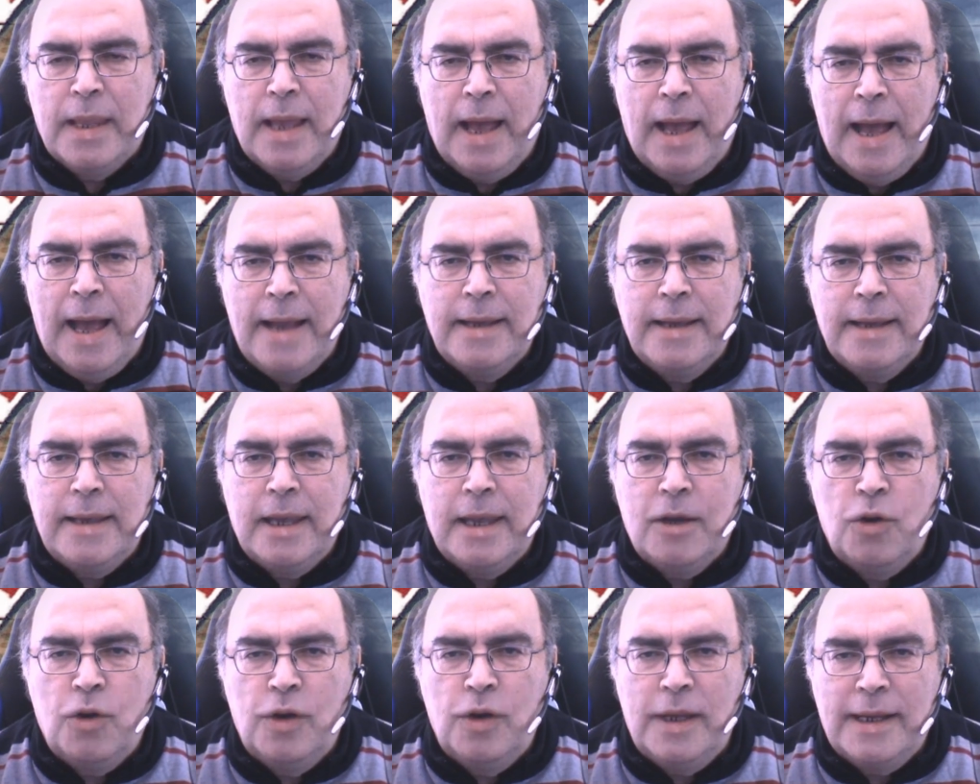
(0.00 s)

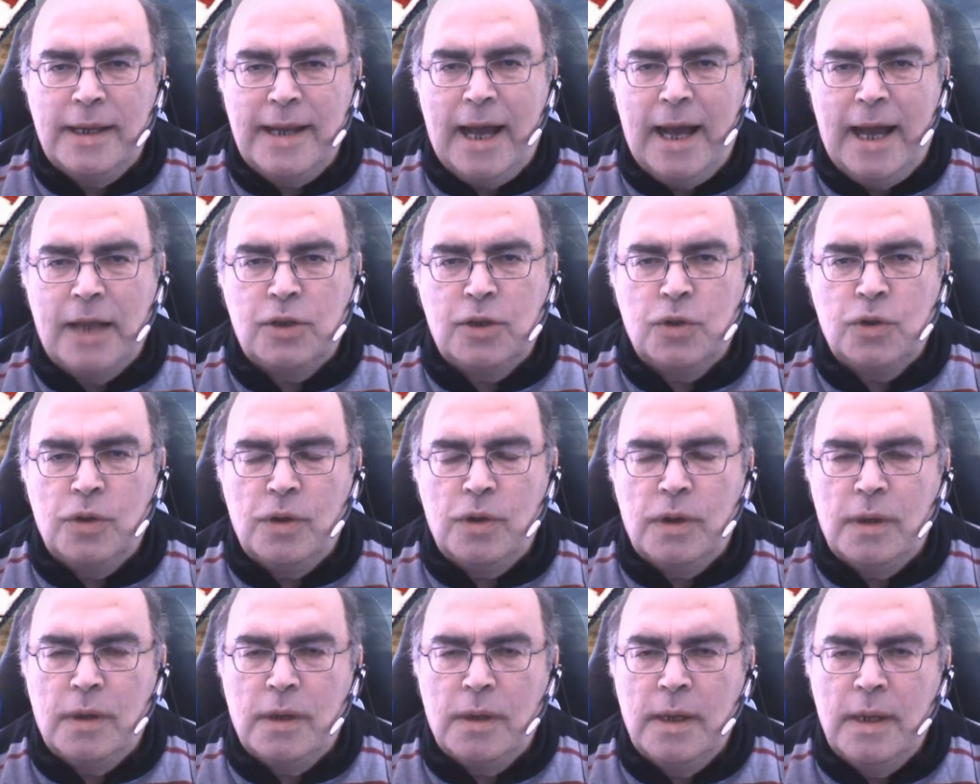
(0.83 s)
anche
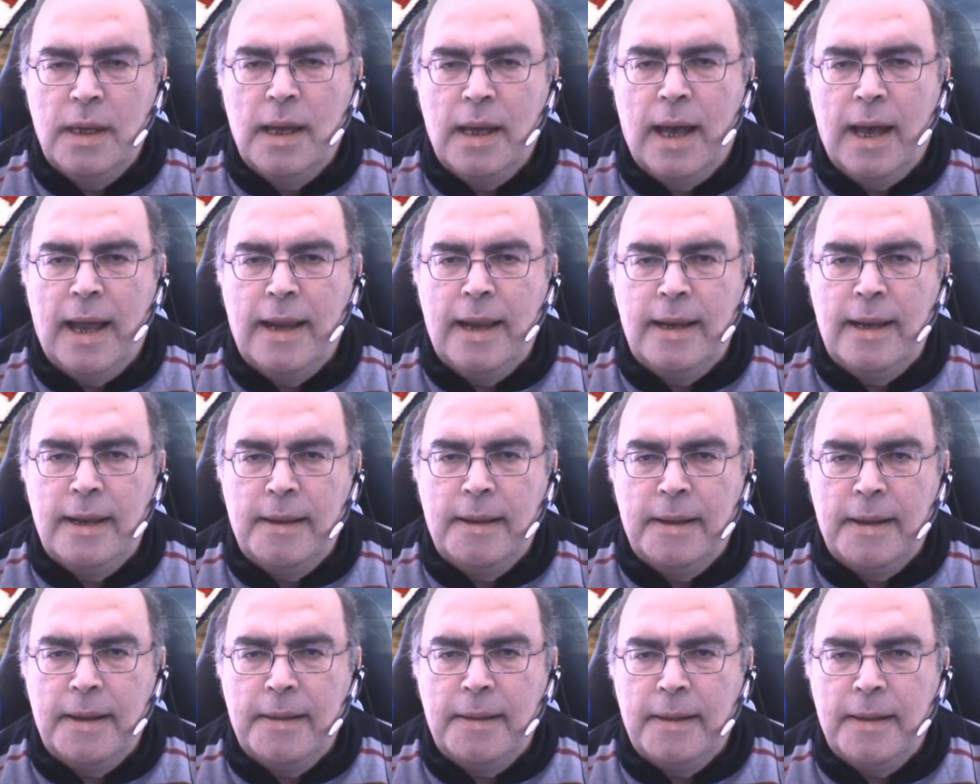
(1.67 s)
collegato al,
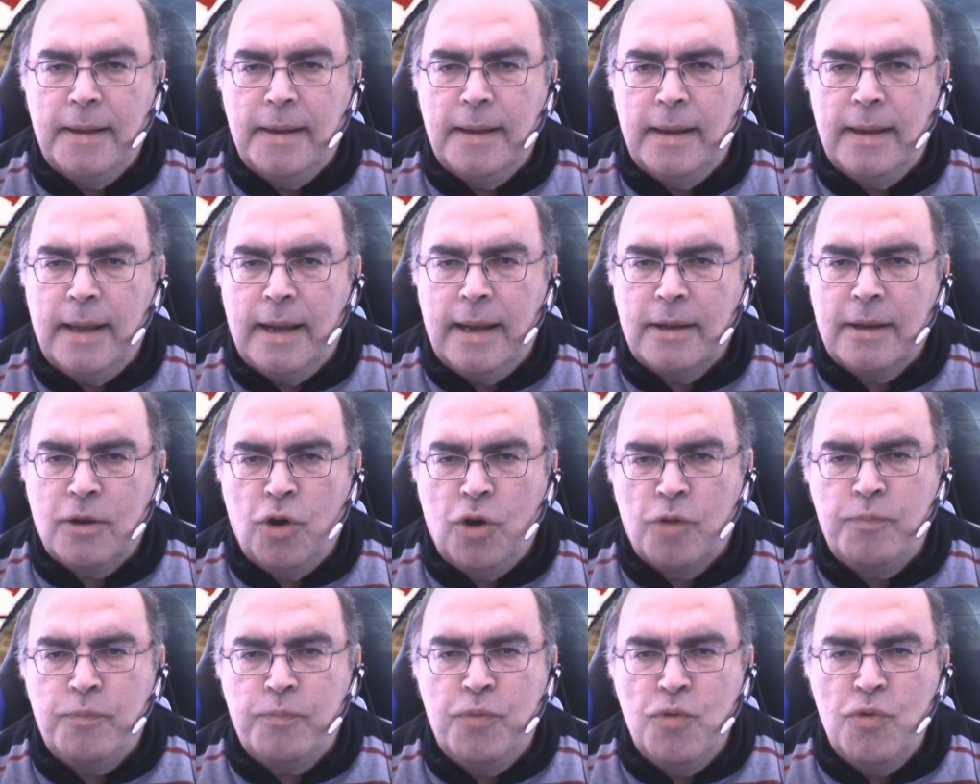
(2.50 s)
al
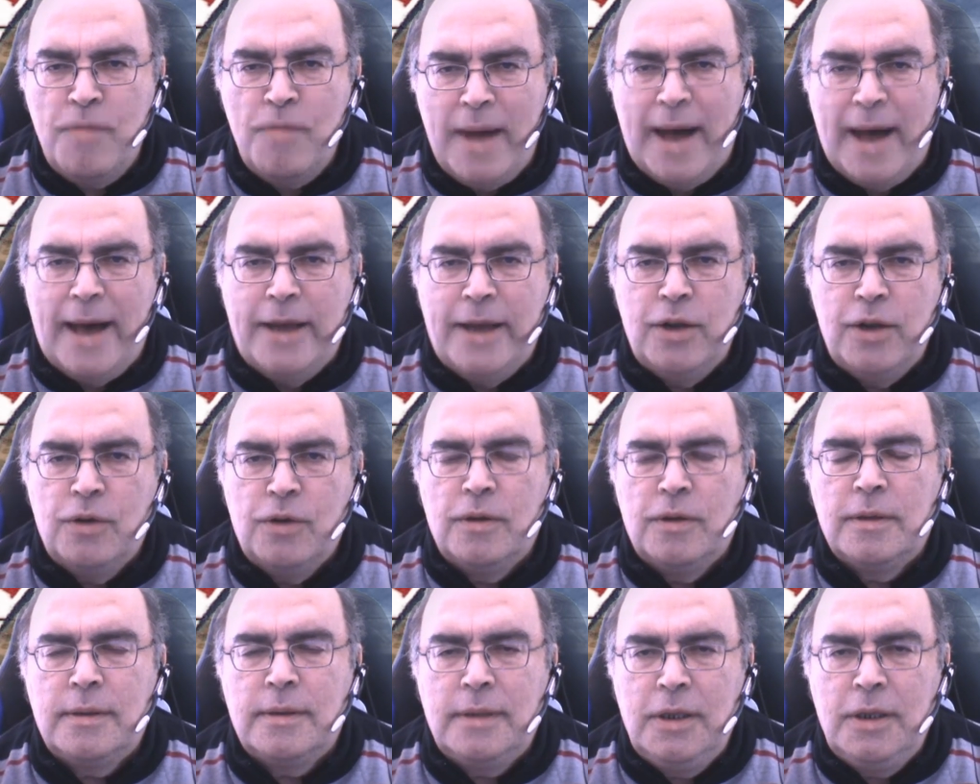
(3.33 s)
corpo
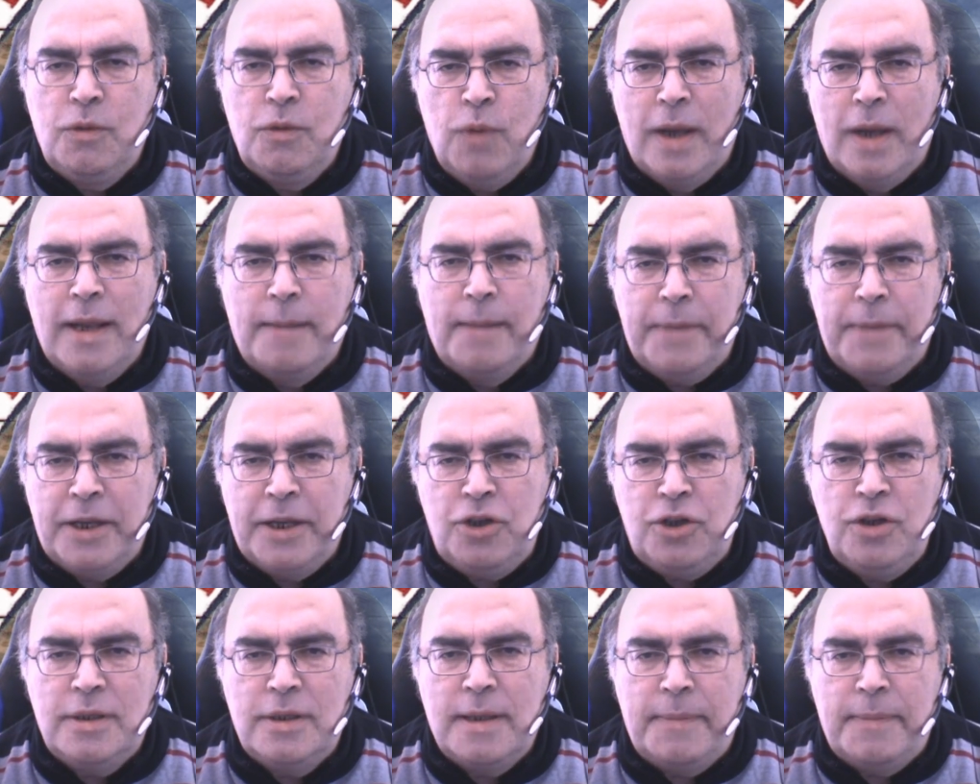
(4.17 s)
umano di quella
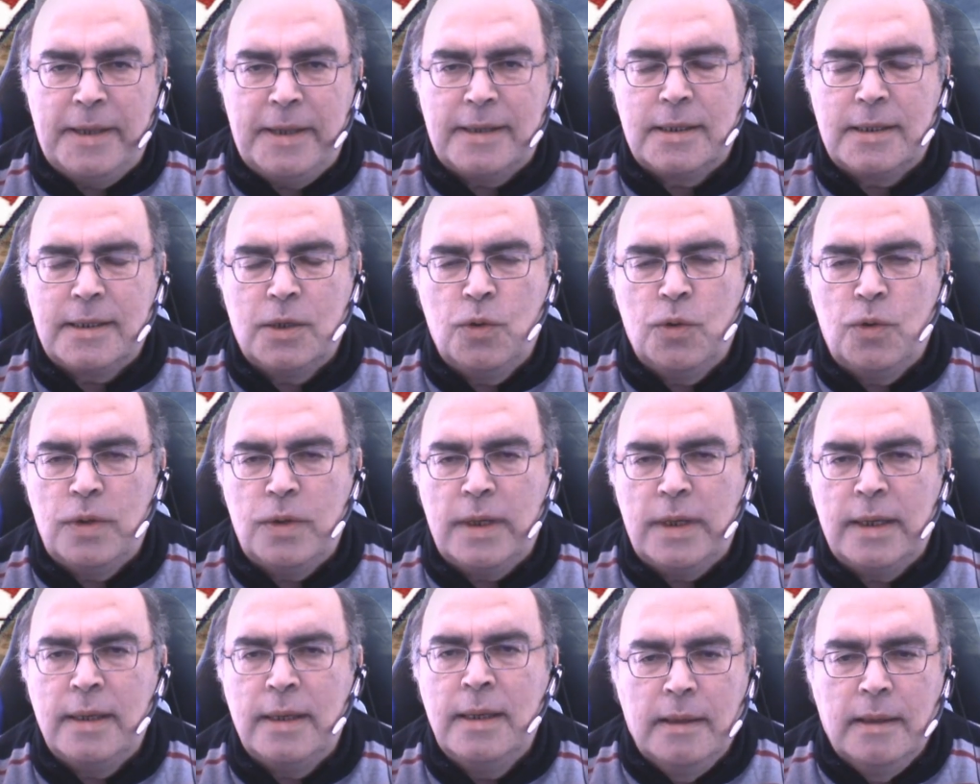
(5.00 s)
precisa
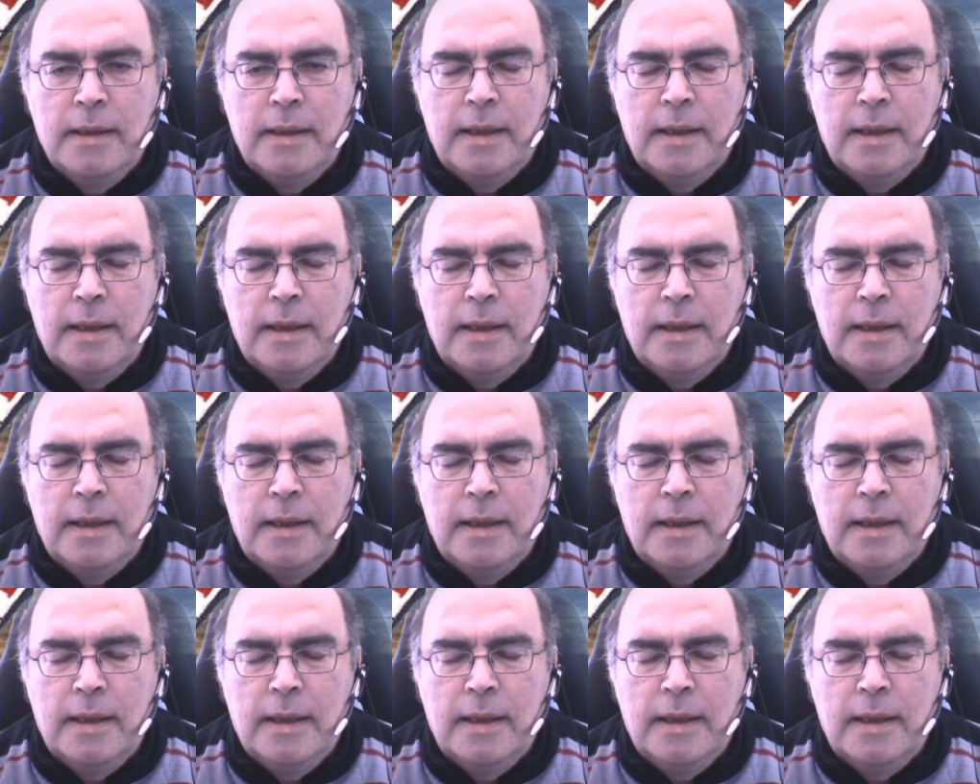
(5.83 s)
persona,